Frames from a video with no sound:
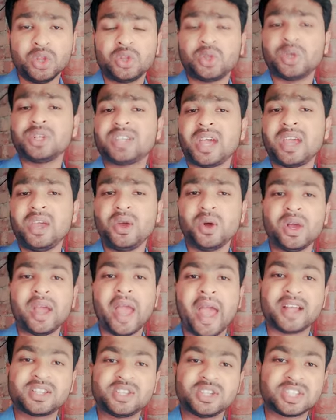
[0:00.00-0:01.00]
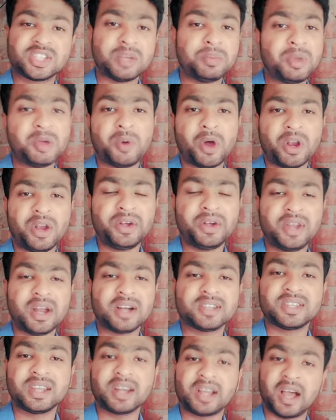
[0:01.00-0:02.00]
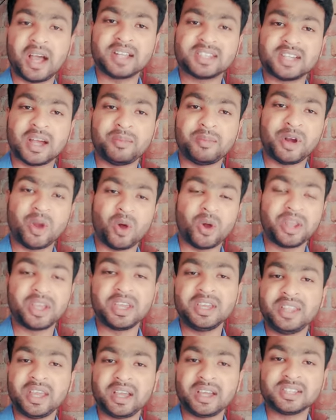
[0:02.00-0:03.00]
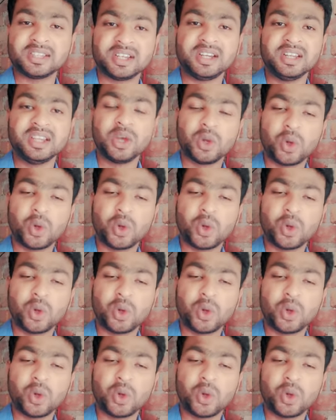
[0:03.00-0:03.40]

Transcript: তো যাই হোক একজন সিভিক ভলেন্টিয়ার্সের কাজ আপনারা অনেকেই দেখেছেন